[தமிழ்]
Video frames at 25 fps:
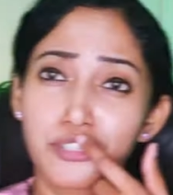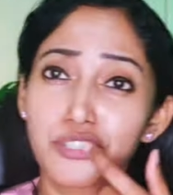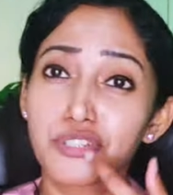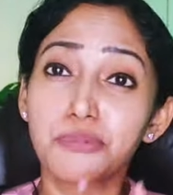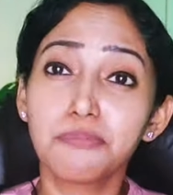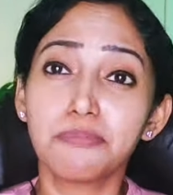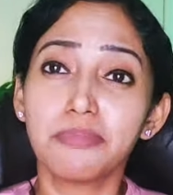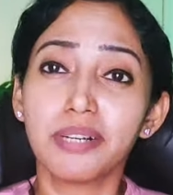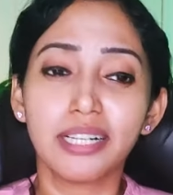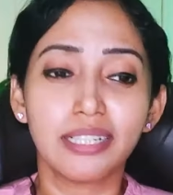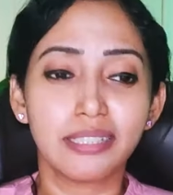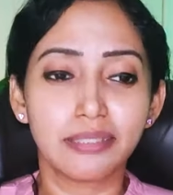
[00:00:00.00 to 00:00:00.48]

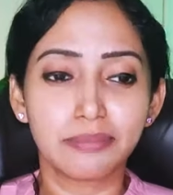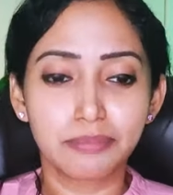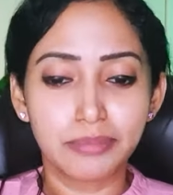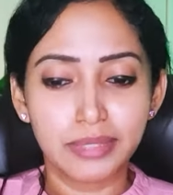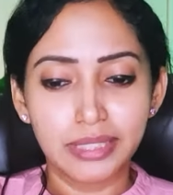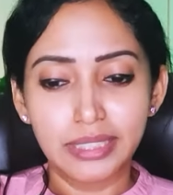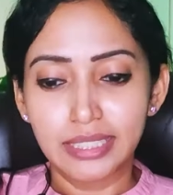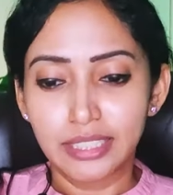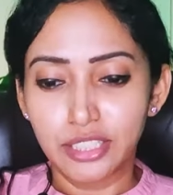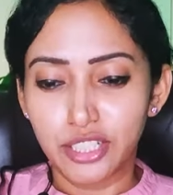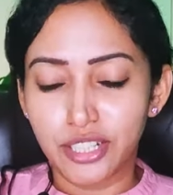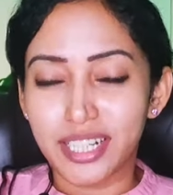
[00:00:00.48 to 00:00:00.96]
சும்மா
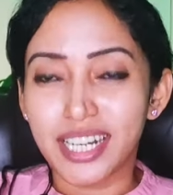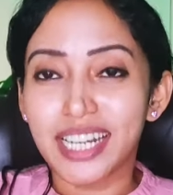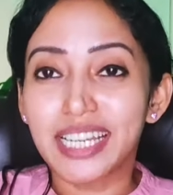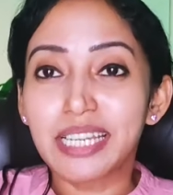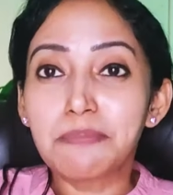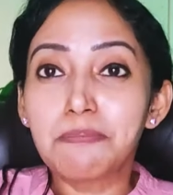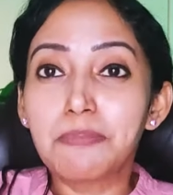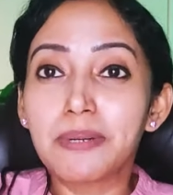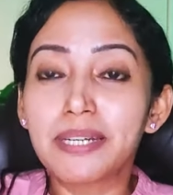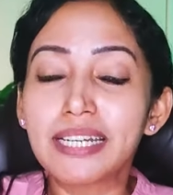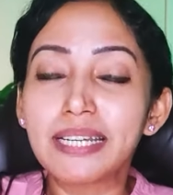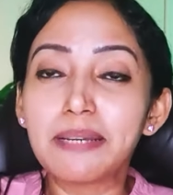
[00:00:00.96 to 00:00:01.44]
ட்ரை
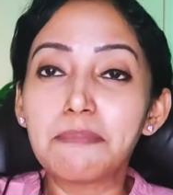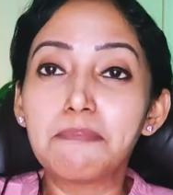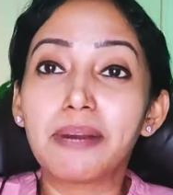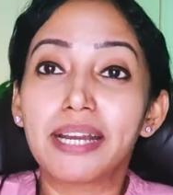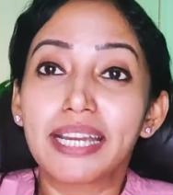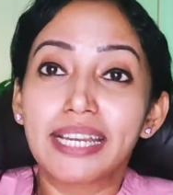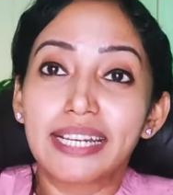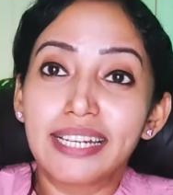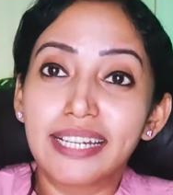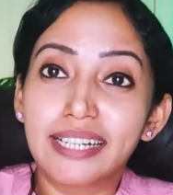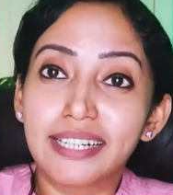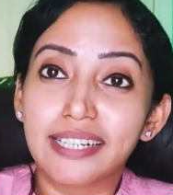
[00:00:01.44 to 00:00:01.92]
பண்ண பை
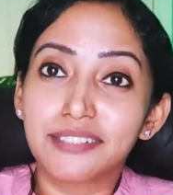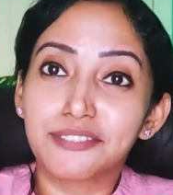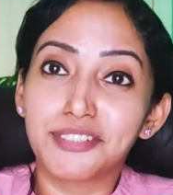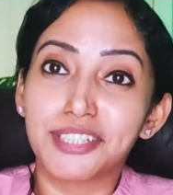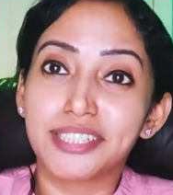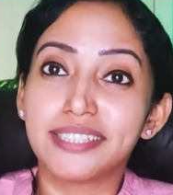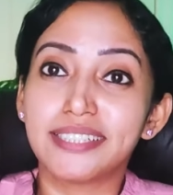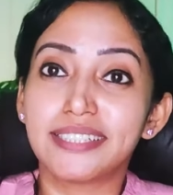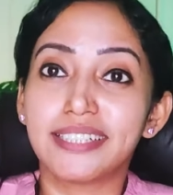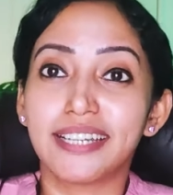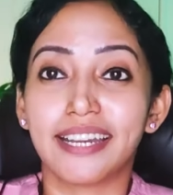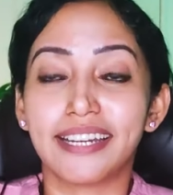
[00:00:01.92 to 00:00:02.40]
லக்
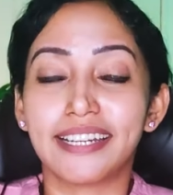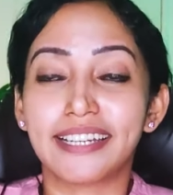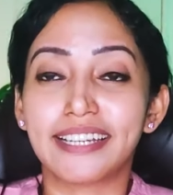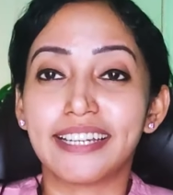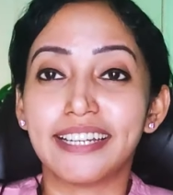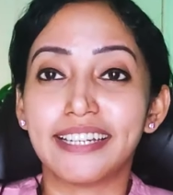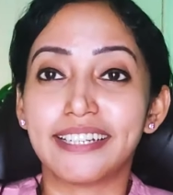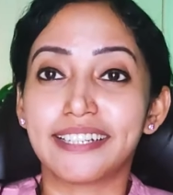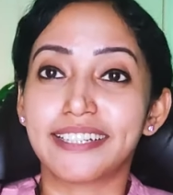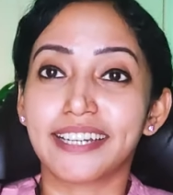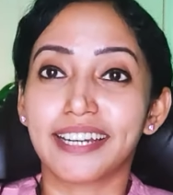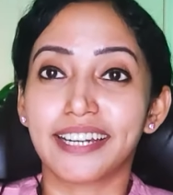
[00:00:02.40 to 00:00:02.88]
வந்து நான் எனக்கு
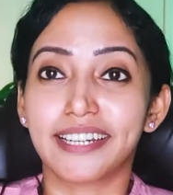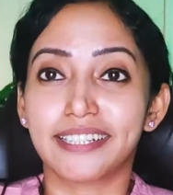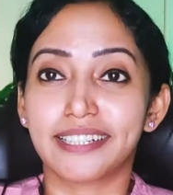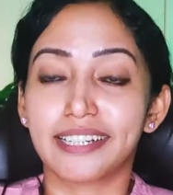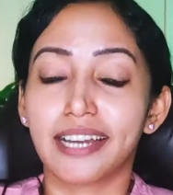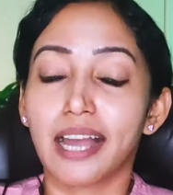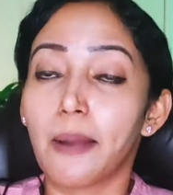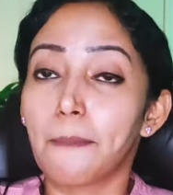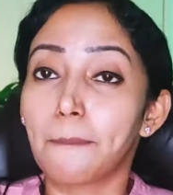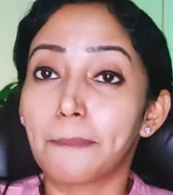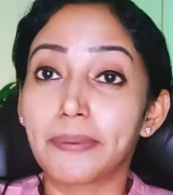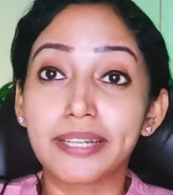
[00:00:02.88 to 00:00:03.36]
ஹிட்
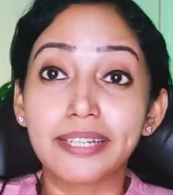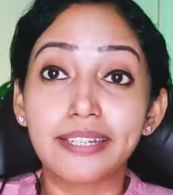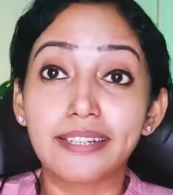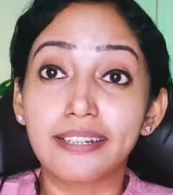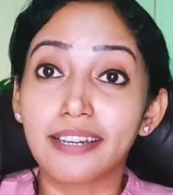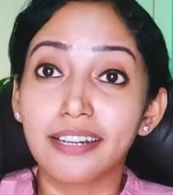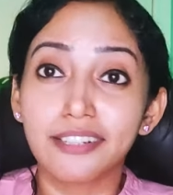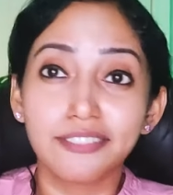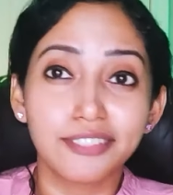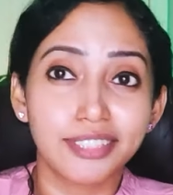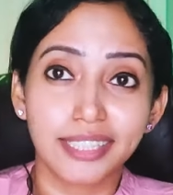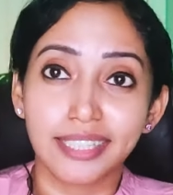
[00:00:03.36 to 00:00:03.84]
ஆயிட்டேன்
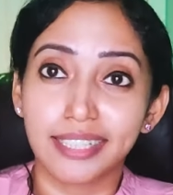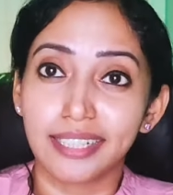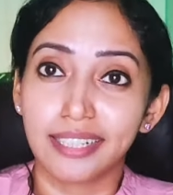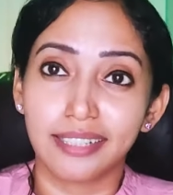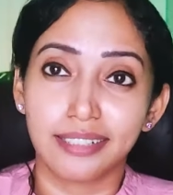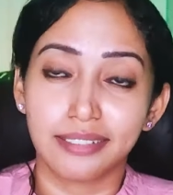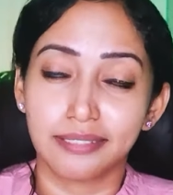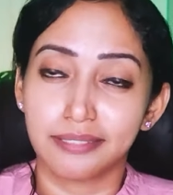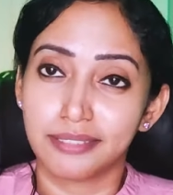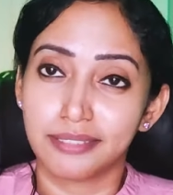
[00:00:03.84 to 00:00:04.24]
அப்படின்லாம் அவர் இல்லை